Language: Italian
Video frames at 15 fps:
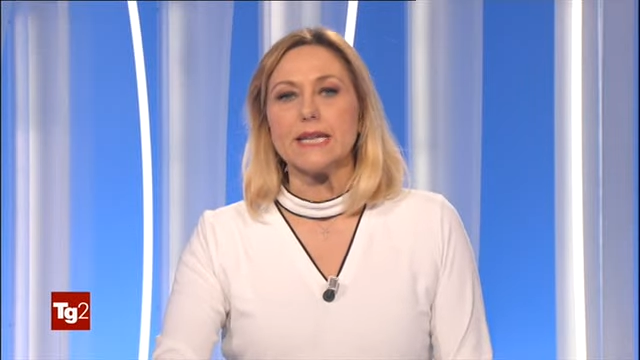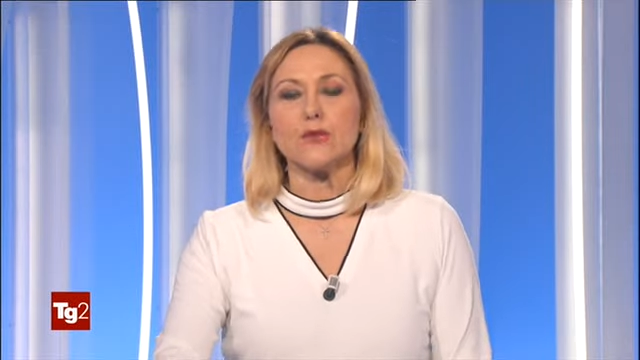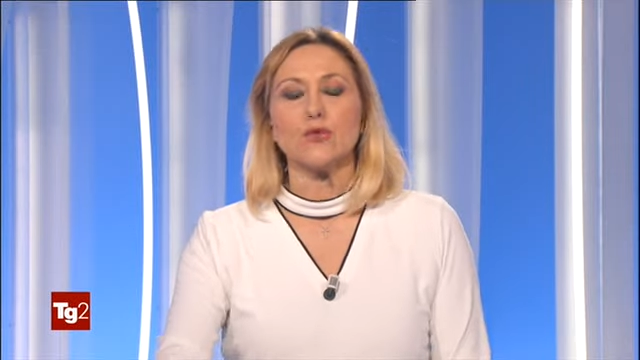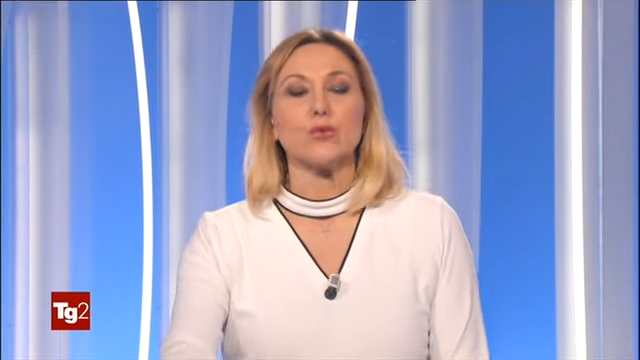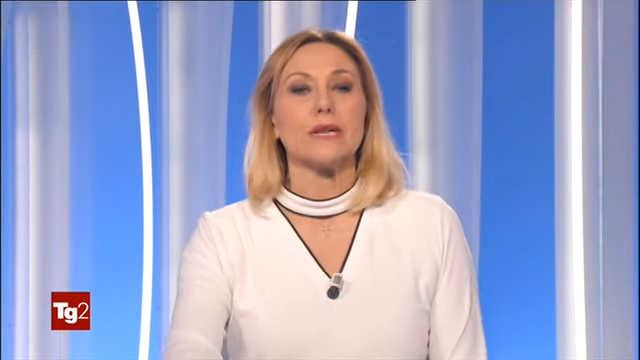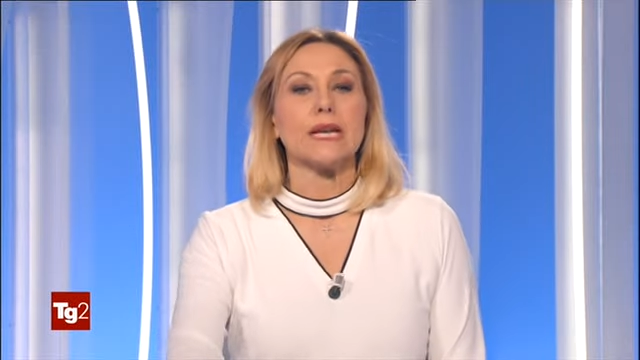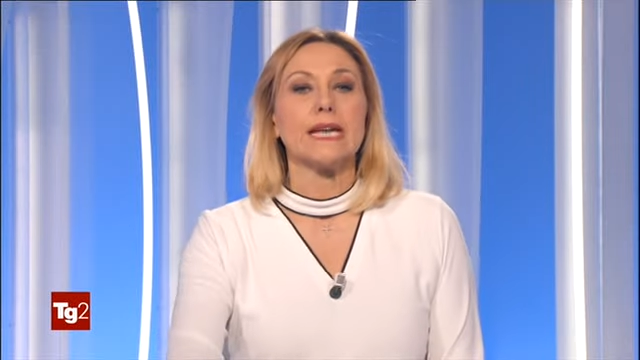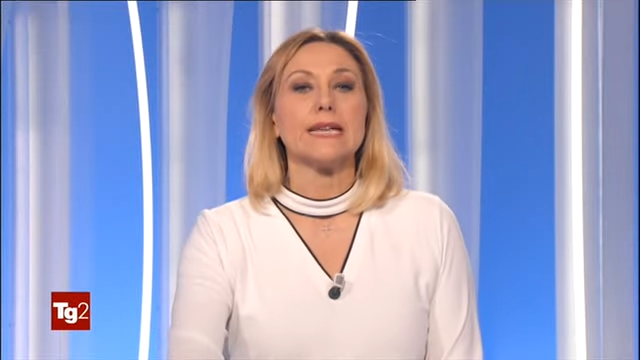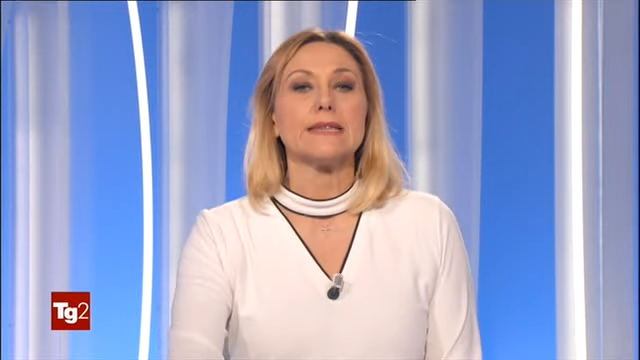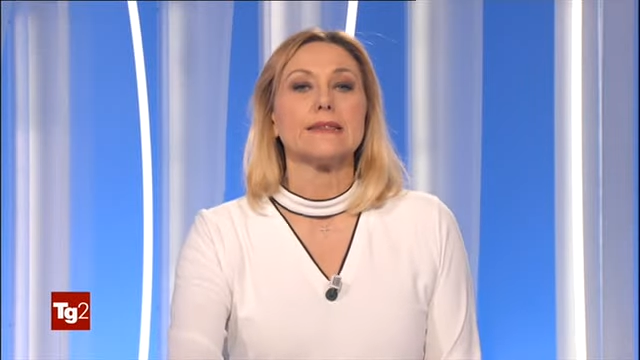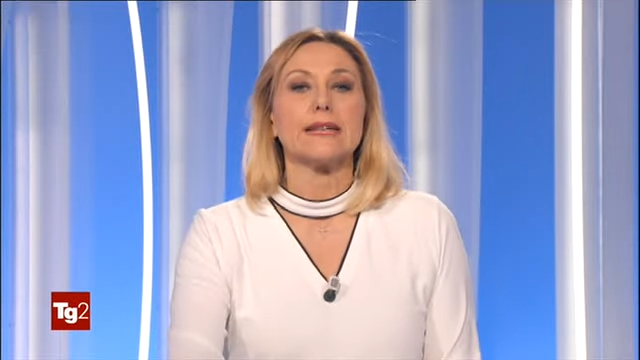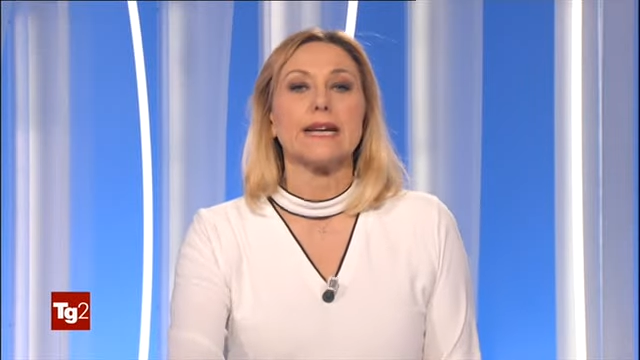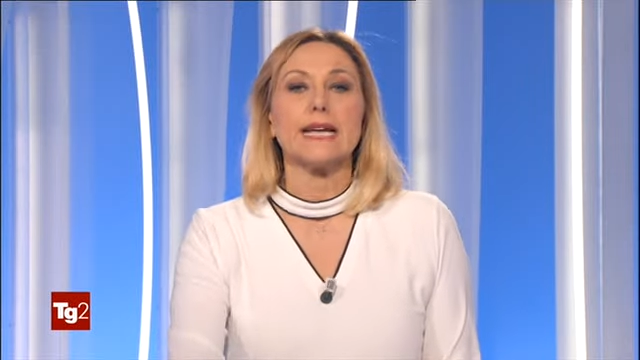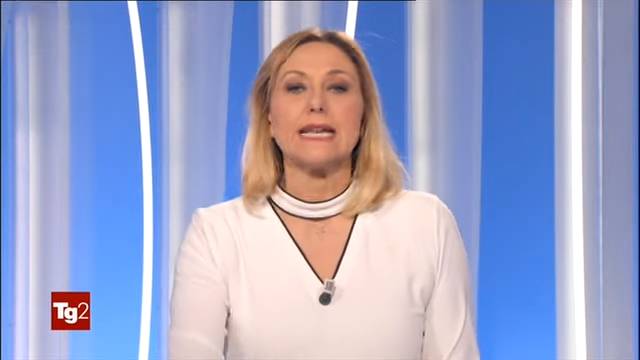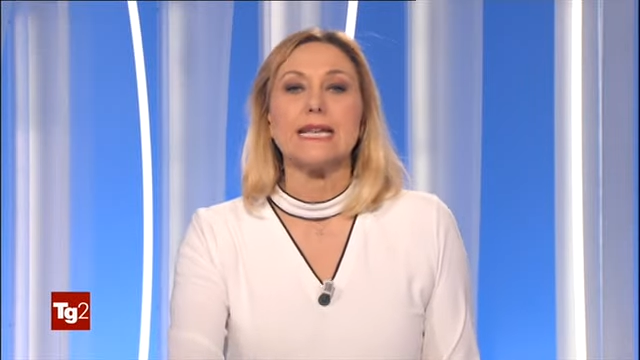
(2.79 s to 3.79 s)
In una
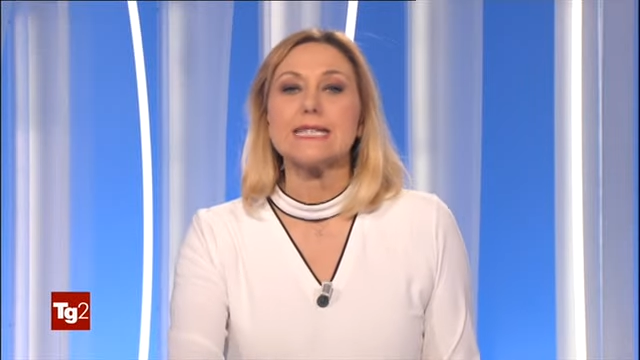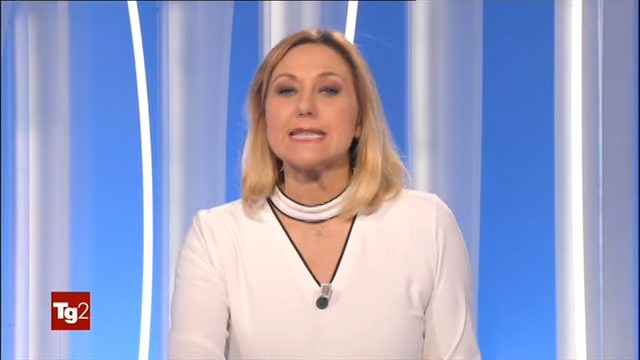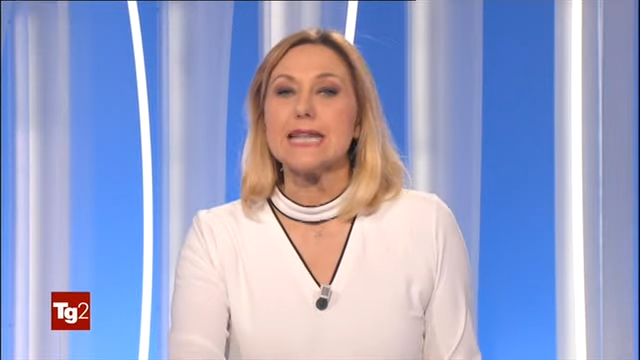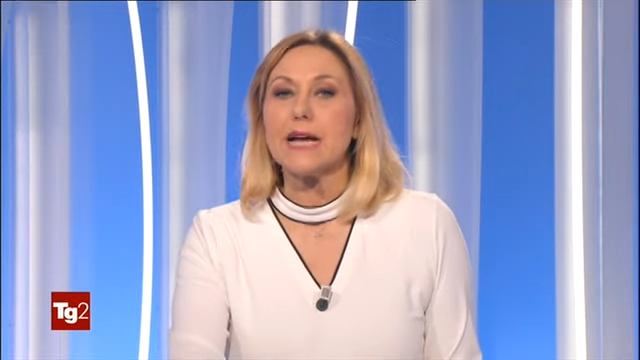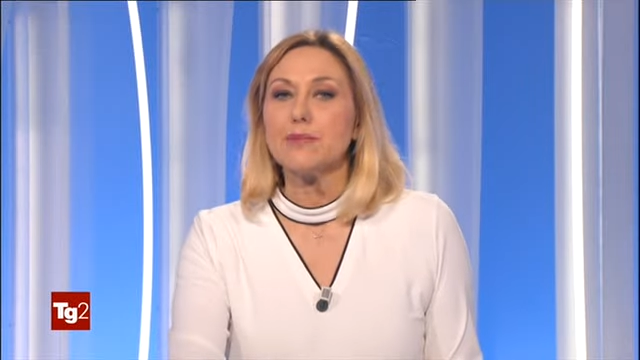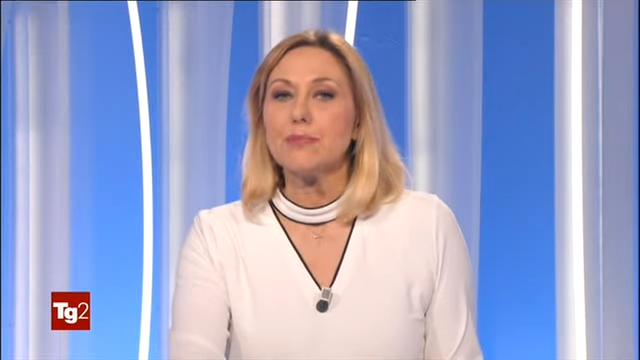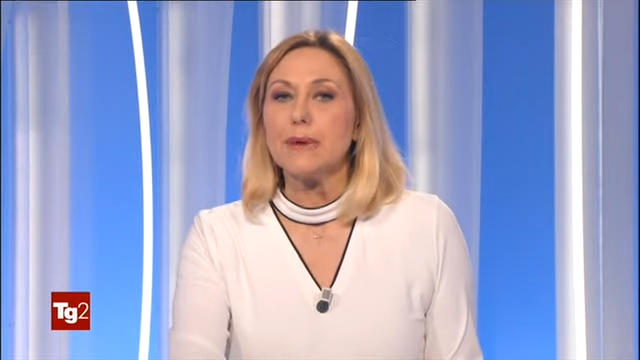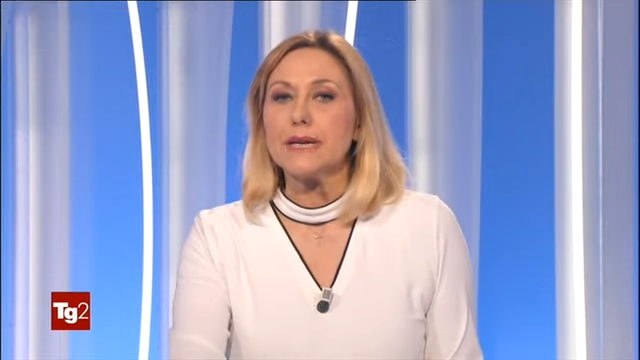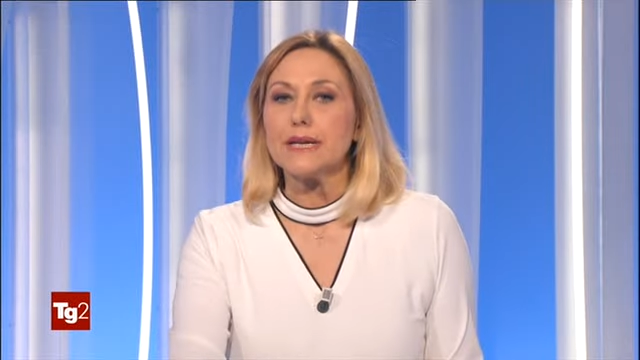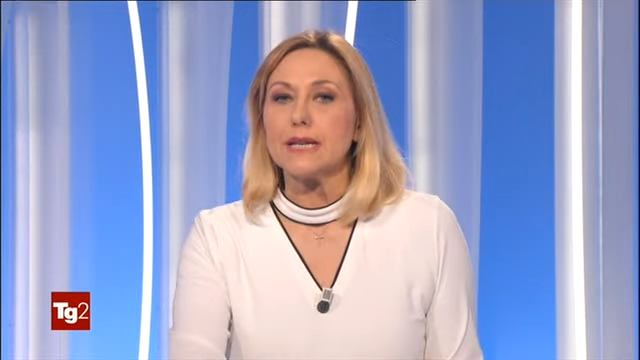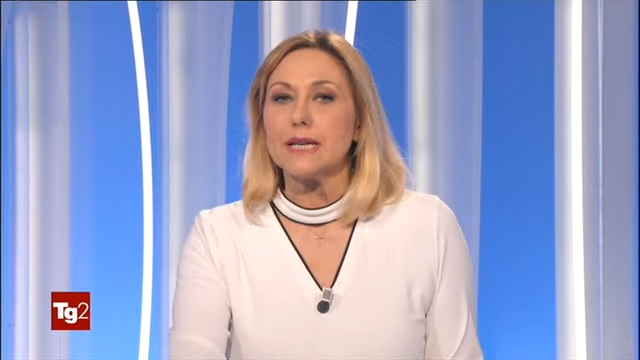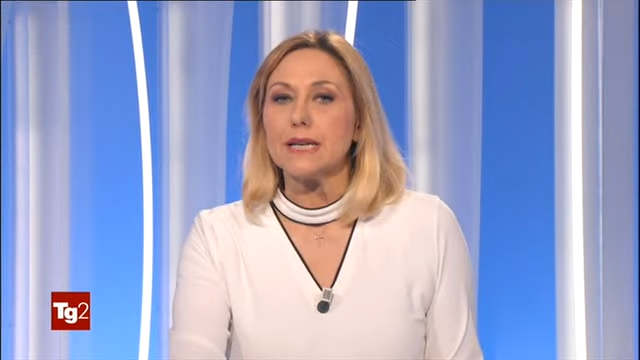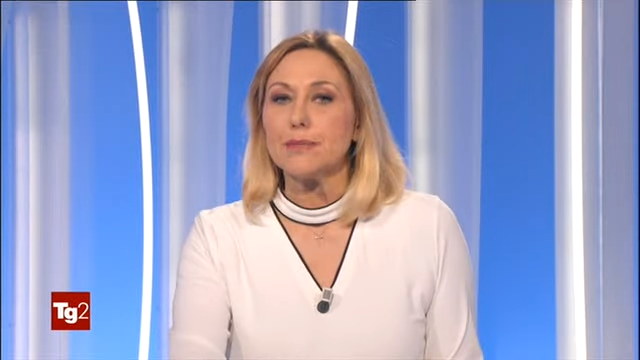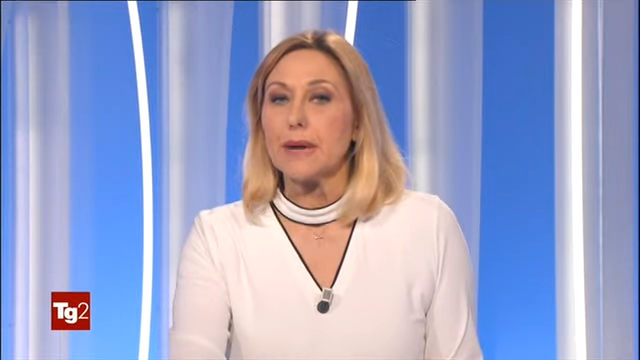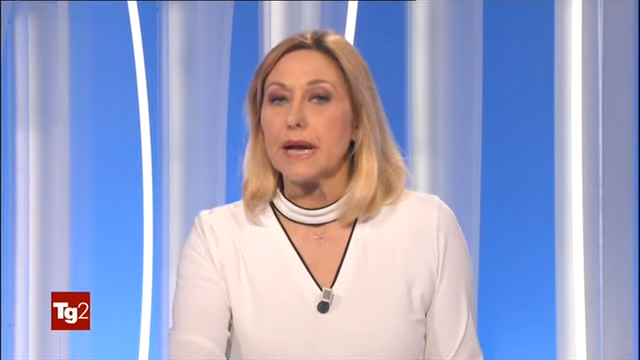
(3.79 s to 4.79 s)
lettera alla stampa
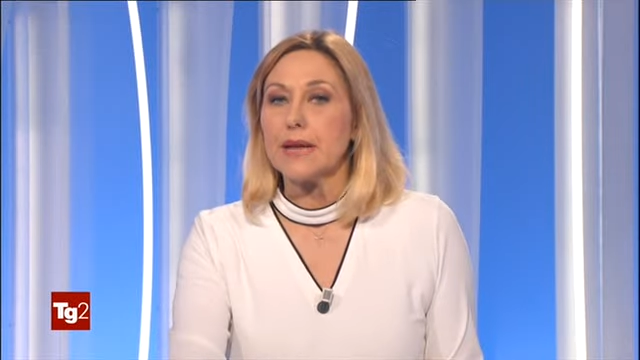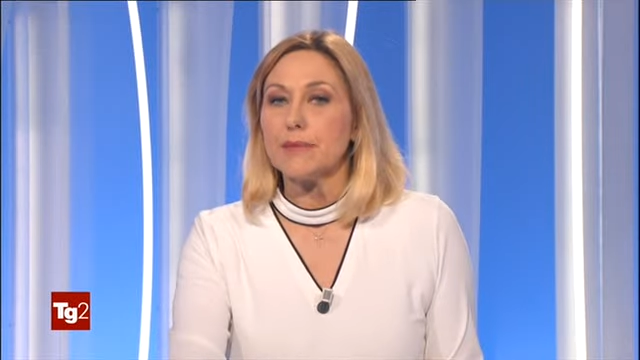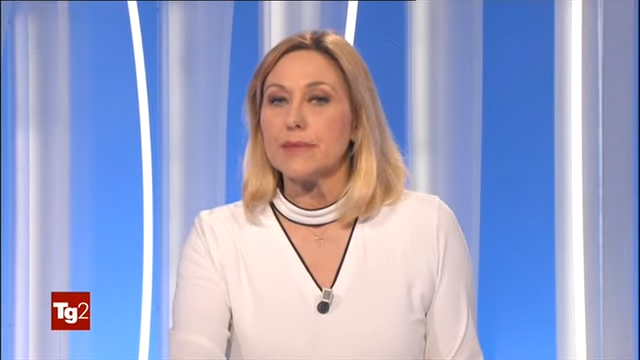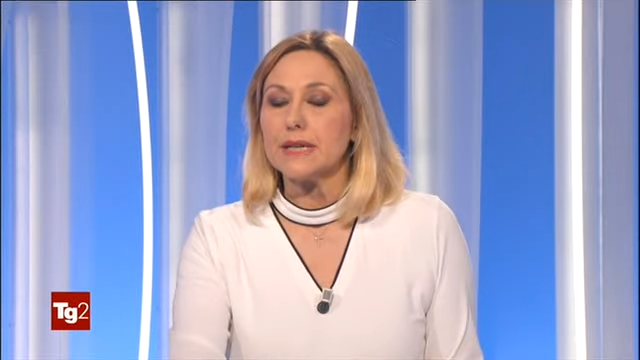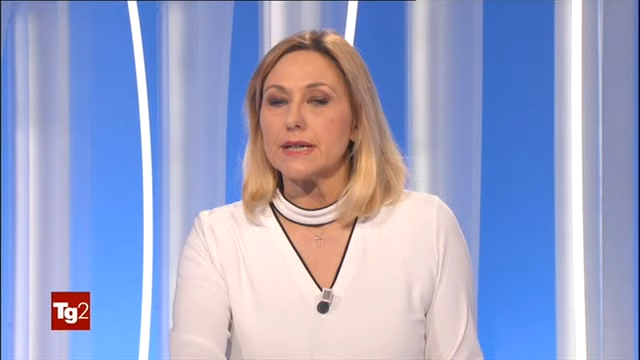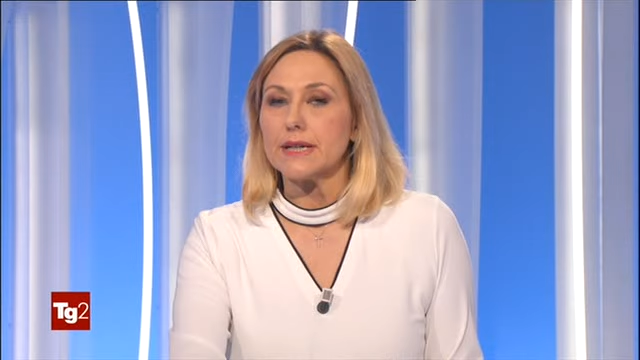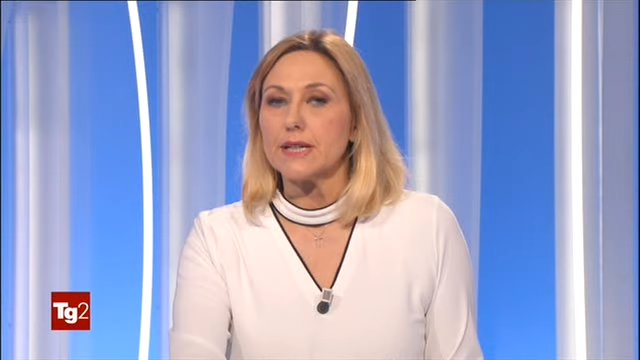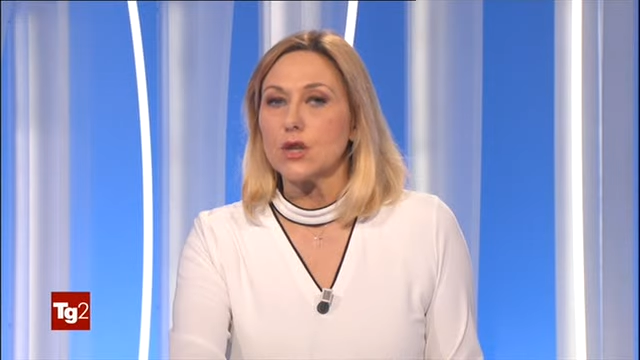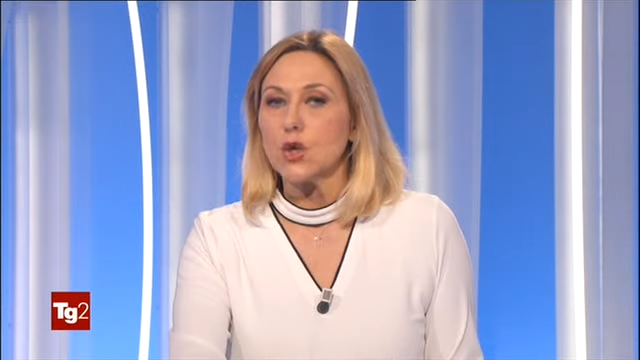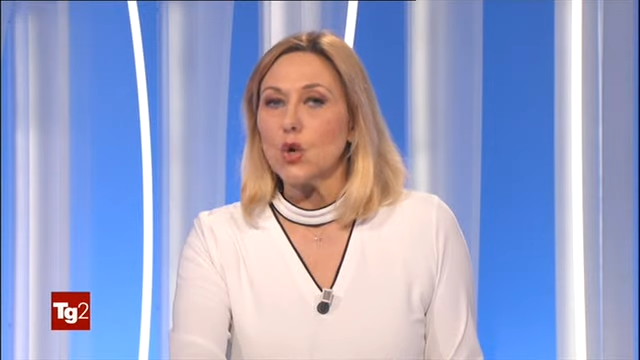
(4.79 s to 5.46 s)
il Premier